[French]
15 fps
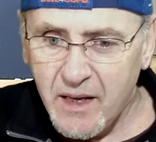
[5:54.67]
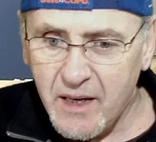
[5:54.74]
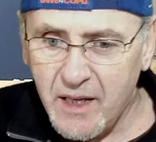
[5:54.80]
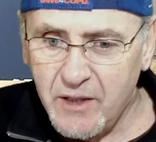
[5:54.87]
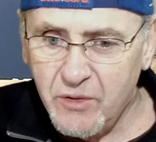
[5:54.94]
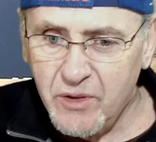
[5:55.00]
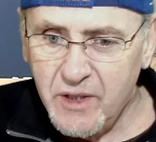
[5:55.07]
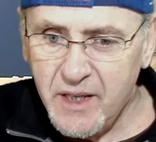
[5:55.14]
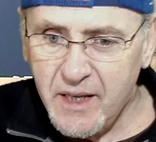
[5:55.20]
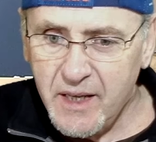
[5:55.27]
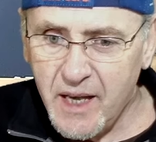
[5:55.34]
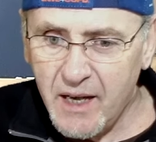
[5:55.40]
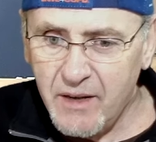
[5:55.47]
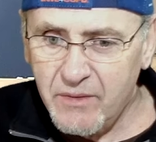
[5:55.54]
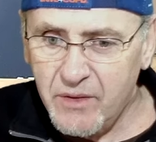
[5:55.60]
L'atelier
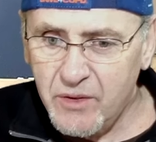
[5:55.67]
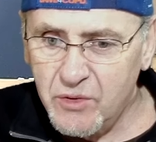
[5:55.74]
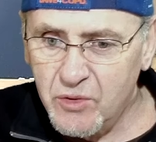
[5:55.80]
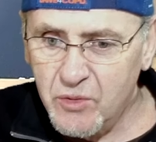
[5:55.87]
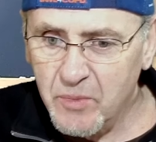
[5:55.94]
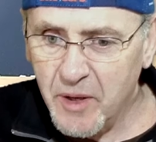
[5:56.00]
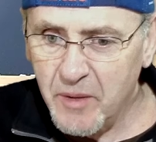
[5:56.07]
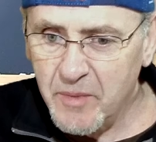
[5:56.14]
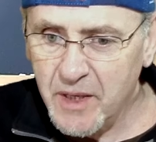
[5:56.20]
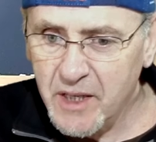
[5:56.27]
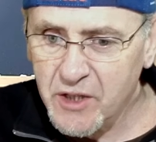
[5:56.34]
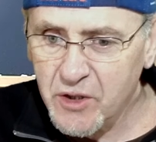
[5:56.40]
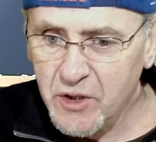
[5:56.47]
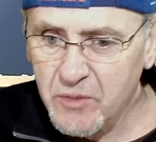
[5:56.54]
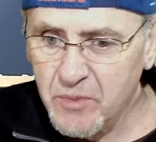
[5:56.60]
cave, super bel
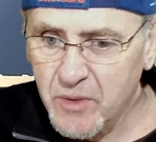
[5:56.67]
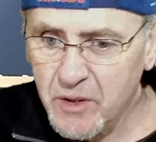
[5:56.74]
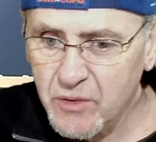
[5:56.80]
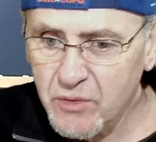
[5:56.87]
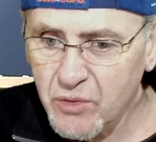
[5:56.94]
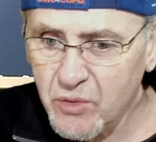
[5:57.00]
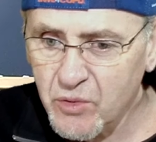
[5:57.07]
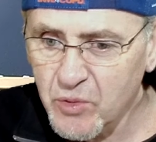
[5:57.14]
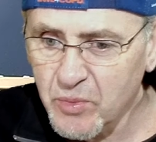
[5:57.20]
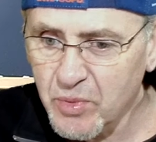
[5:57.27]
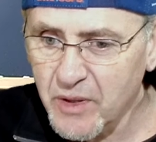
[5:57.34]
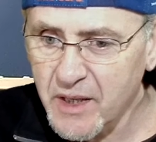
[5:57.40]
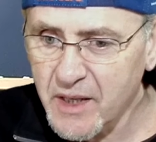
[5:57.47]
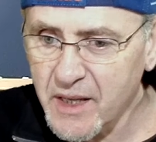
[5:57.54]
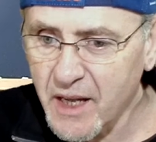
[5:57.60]
agencement, surtout
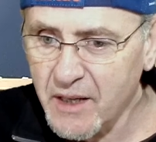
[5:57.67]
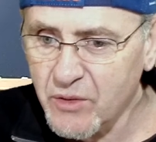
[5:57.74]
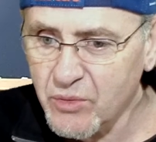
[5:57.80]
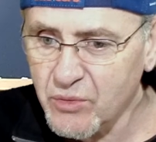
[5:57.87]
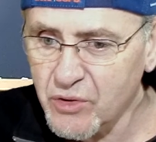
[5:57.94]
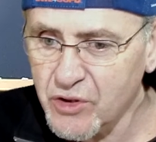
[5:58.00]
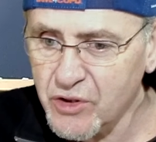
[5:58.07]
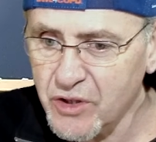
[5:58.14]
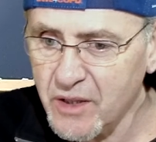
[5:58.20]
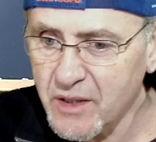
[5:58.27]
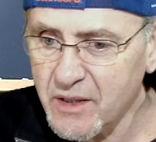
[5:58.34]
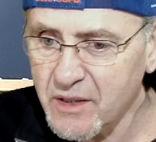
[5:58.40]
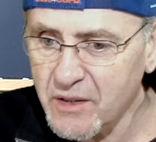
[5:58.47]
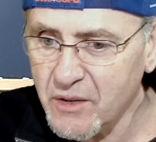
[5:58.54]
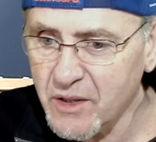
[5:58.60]
pour les cartouches,
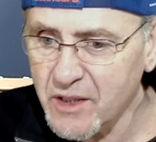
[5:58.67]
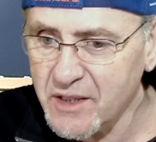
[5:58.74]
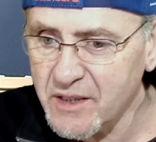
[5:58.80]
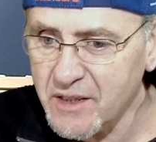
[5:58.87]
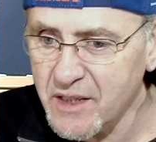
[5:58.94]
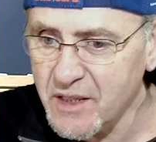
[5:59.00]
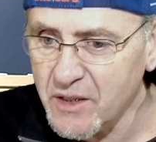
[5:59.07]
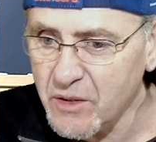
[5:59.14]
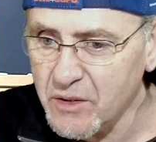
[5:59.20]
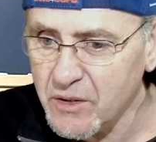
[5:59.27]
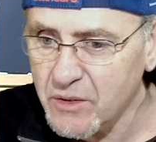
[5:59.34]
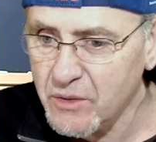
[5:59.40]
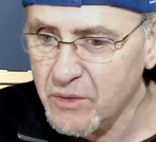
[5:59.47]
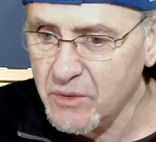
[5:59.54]
colle et silicone.